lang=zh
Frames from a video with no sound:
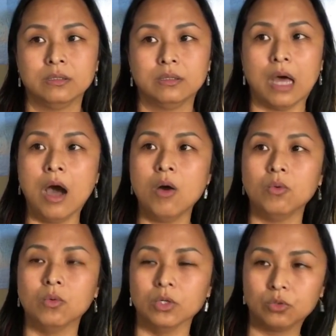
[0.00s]
然后
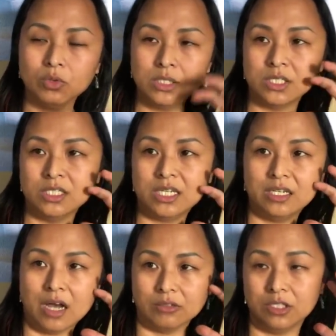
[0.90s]
我顿时
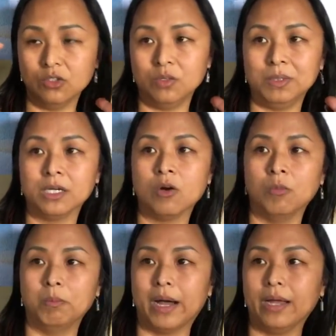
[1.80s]
间脑子就一片
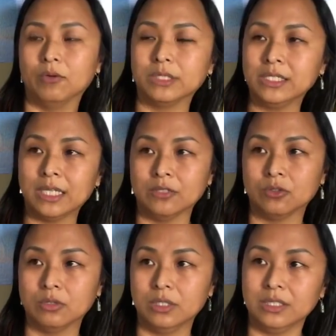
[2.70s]
空白，我在想
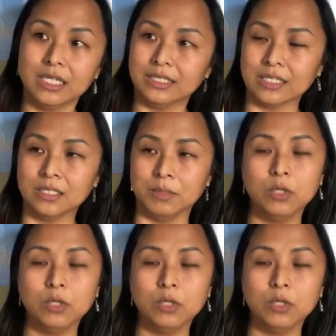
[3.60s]
说你在讲什么？